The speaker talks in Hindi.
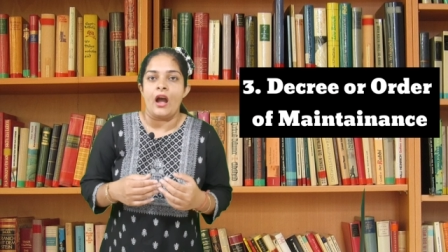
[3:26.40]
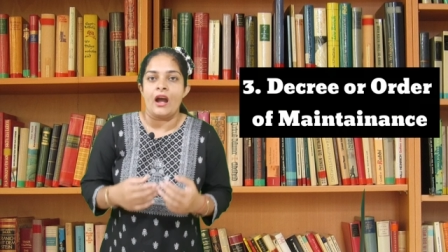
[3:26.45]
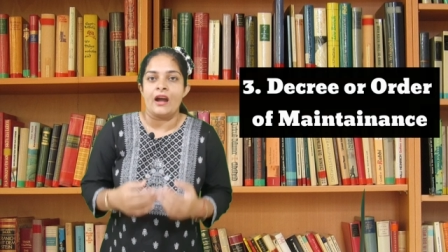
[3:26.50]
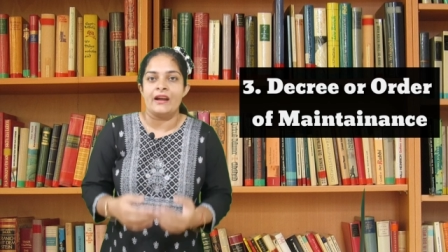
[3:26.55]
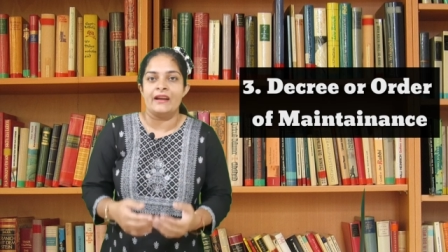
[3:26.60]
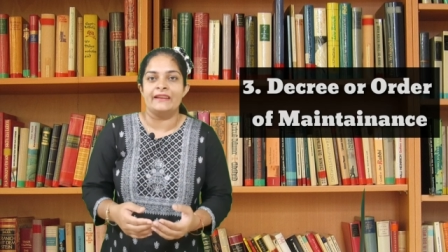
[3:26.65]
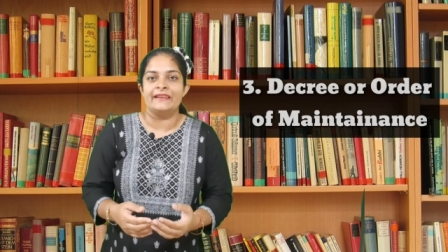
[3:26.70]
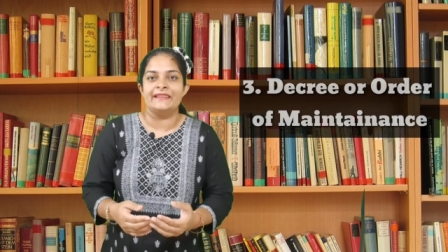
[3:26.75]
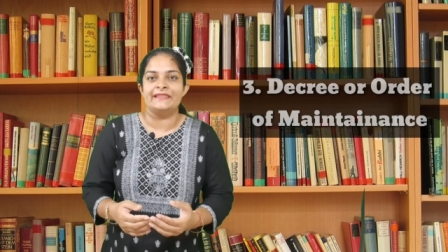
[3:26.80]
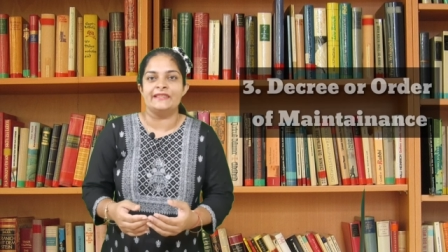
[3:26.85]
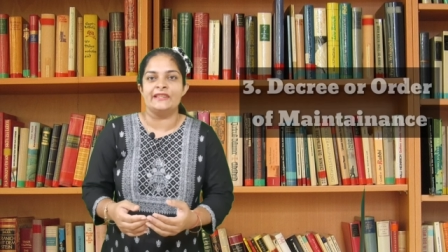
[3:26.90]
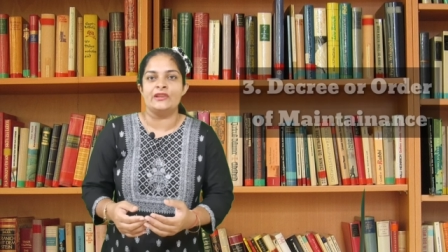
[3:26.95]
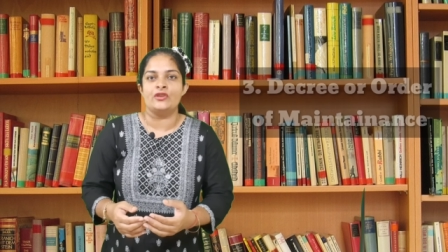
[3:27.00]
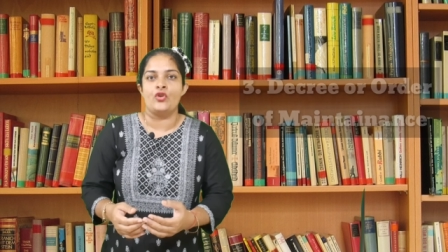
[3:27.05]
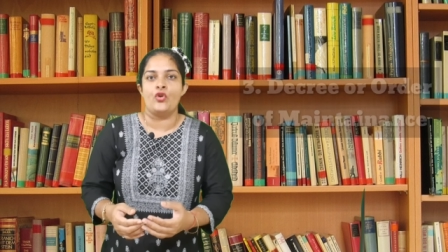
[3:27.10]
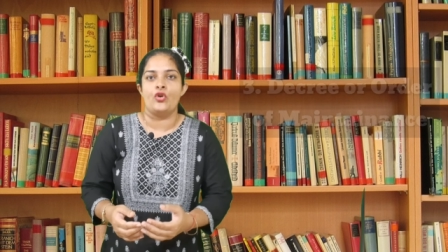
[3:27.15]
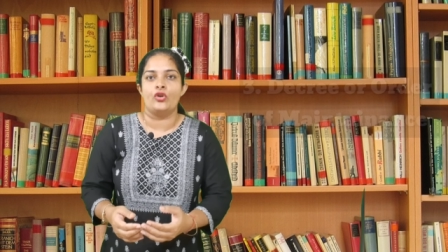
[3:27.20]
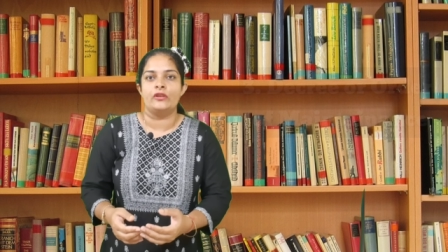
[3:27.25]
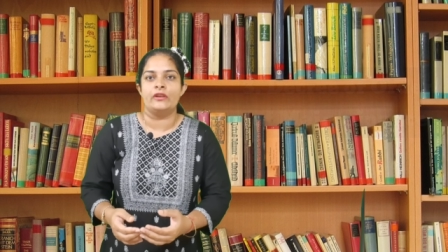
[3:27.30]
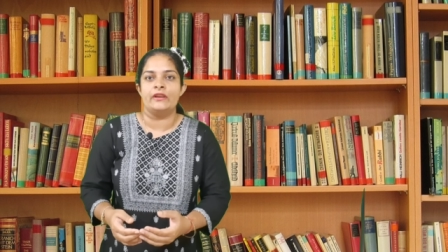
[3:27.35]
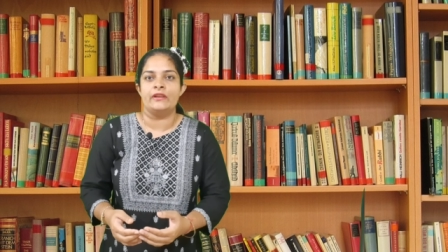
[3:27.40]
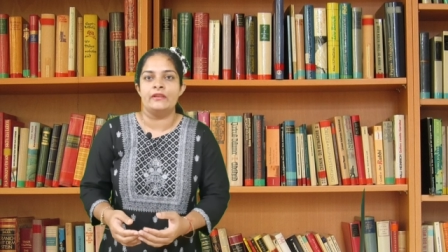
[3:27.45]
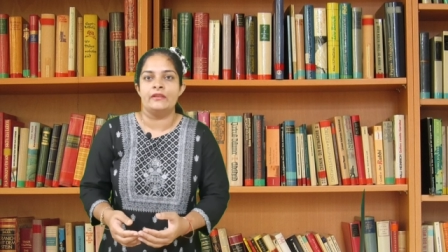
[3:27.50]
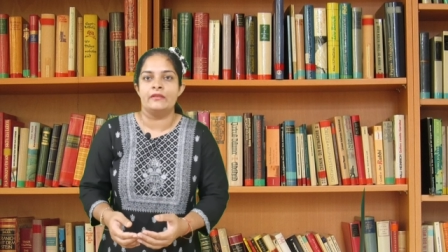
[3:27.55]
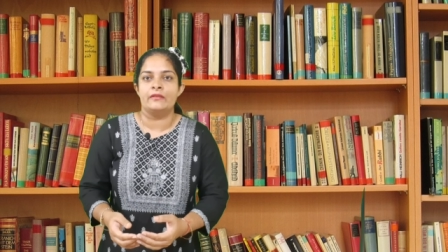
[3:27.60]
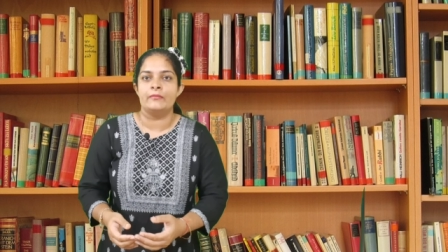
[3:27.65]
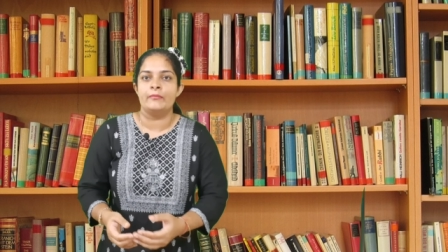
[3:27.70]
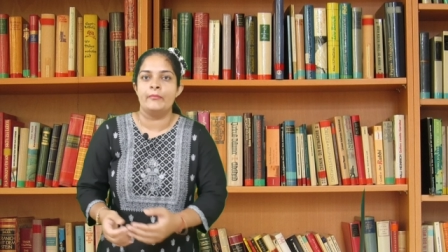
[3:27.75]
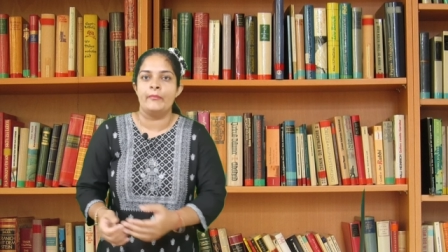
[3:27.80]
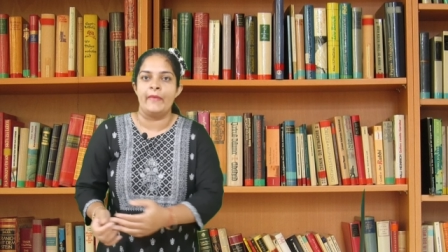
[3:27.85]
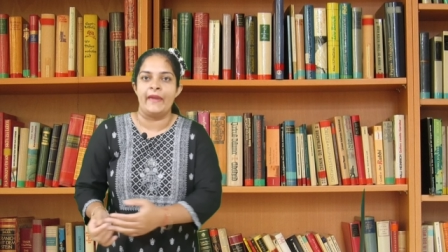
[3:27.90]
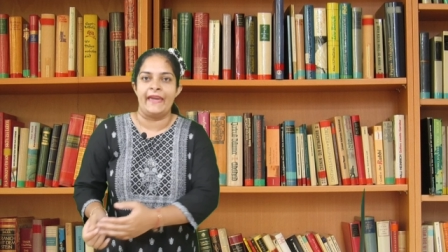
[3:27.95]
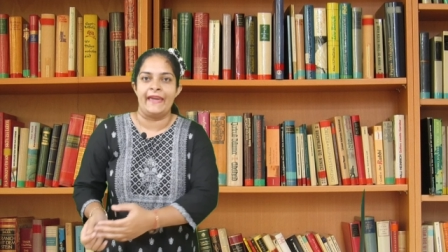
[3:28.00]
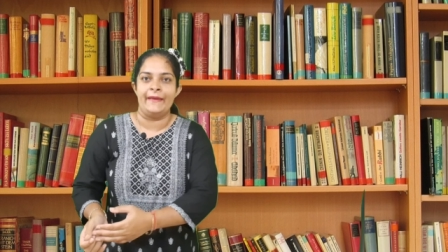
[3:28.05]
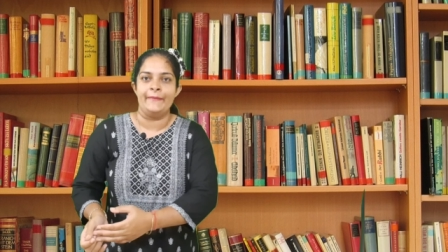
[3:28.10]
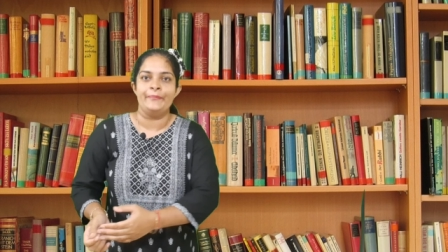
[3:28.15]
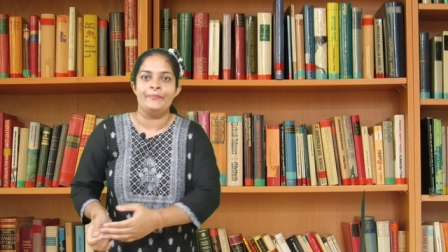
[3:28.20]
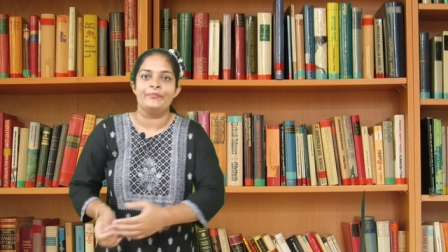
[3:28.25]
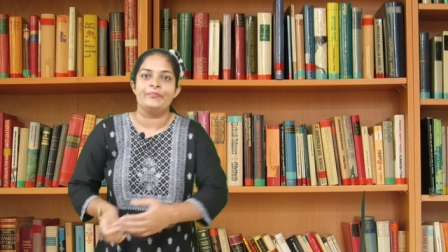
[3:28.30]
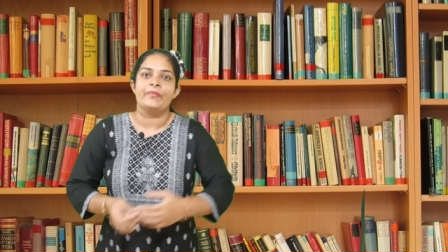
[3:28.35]
अगर किसी कोर्ट
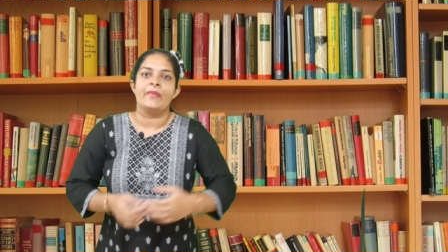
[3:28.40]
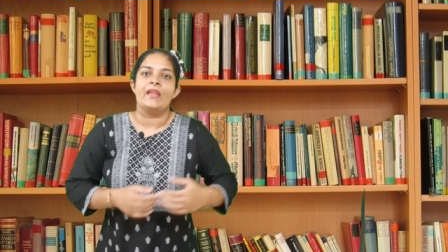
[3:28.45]
में